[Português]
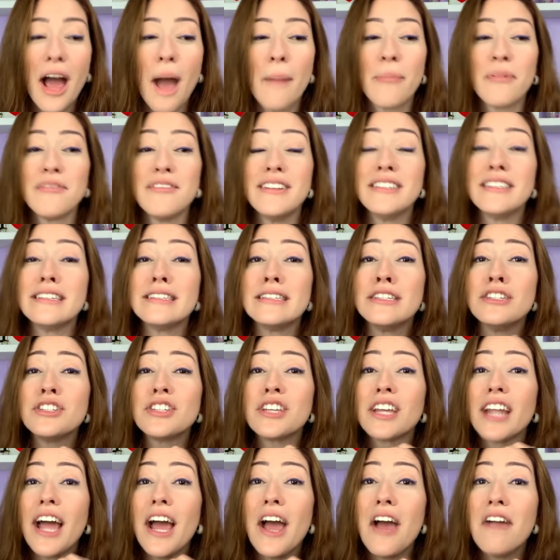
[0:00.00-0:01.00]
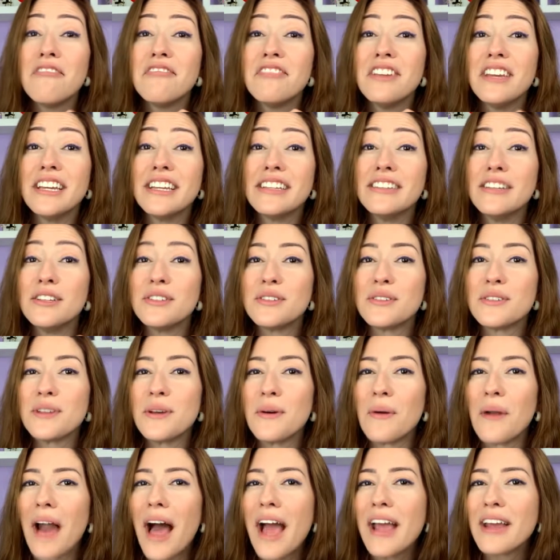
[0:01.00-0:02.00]
Aproveita e se inscreve, deixa o
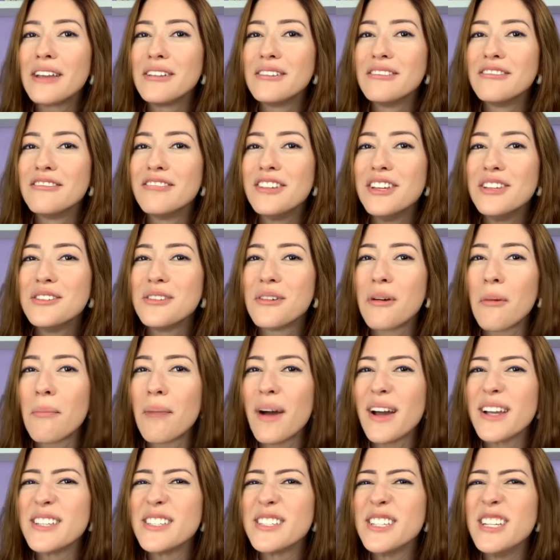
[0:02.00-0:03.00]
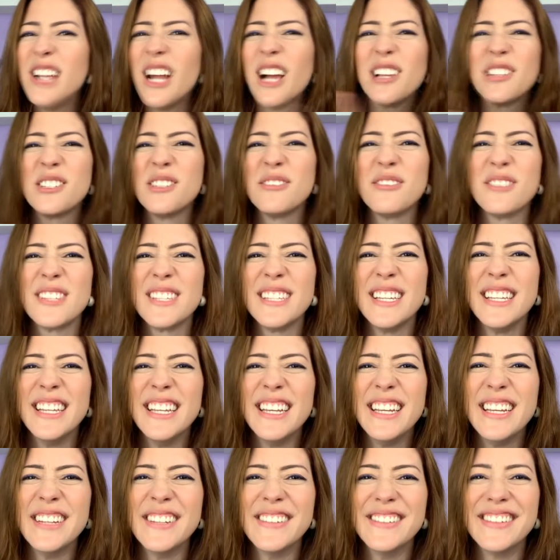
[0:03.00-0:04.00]
seu like no vídeo, compartilha, ativa o
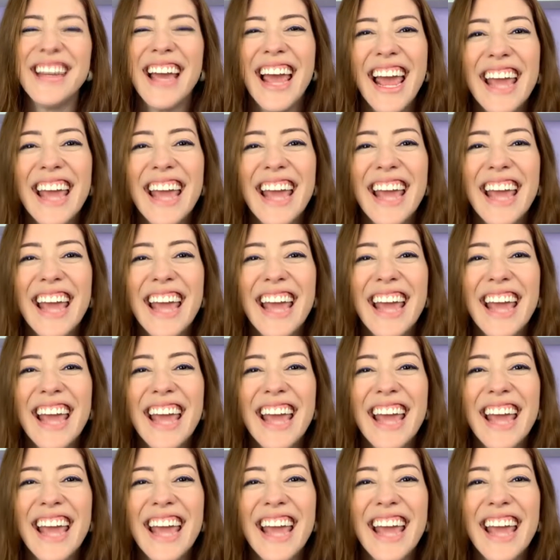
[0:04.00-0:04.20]
sininho,